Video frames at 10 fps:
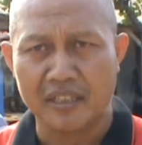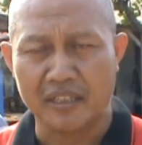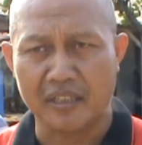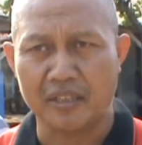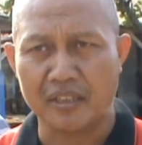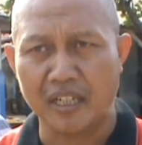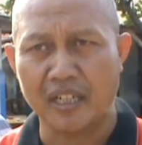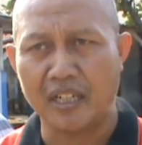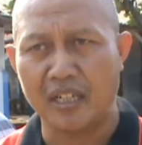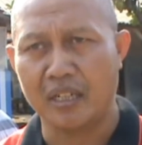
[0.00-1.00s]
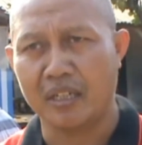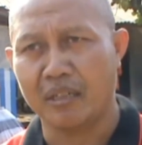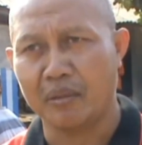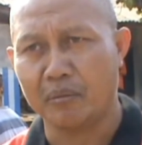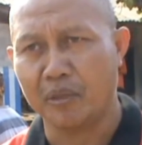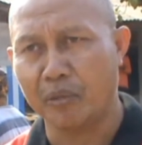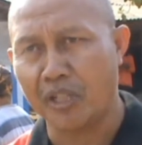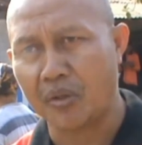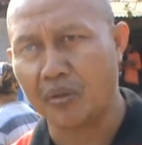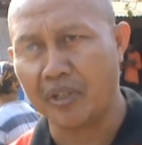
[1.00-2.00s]
kita
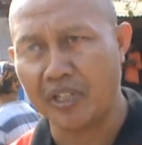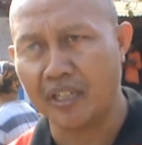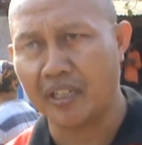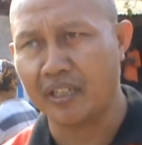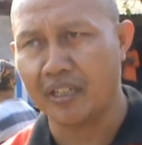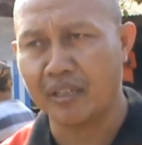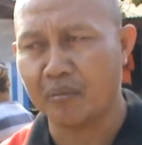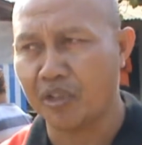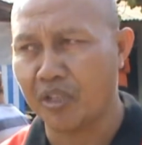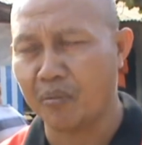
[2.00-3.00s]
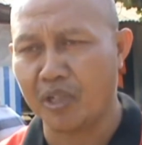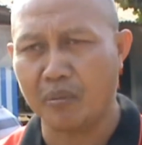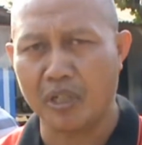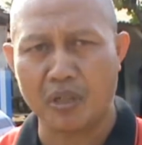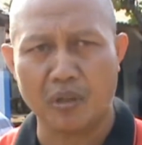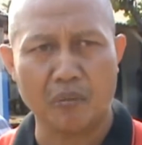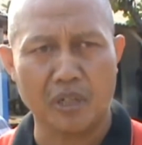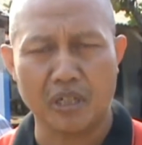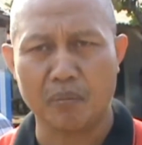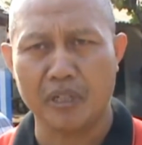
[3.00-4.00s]
memasuki musim kemarau
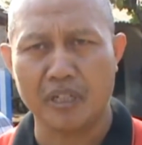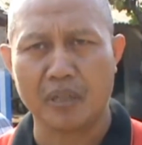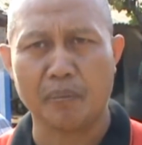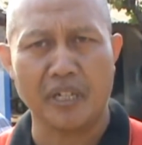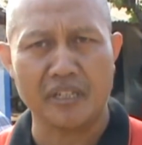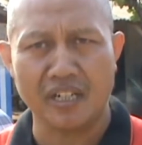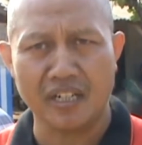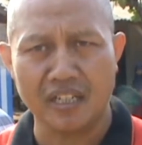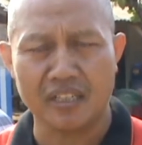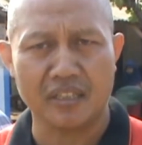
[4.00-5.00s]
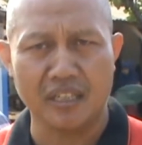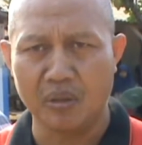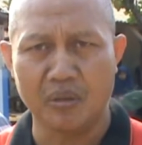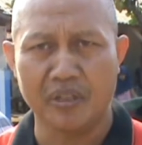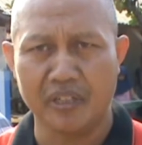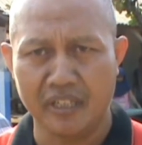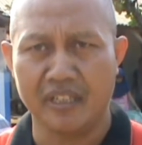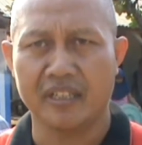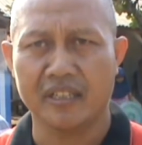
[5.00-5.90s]
benar-benar kepanjangan tahun ini.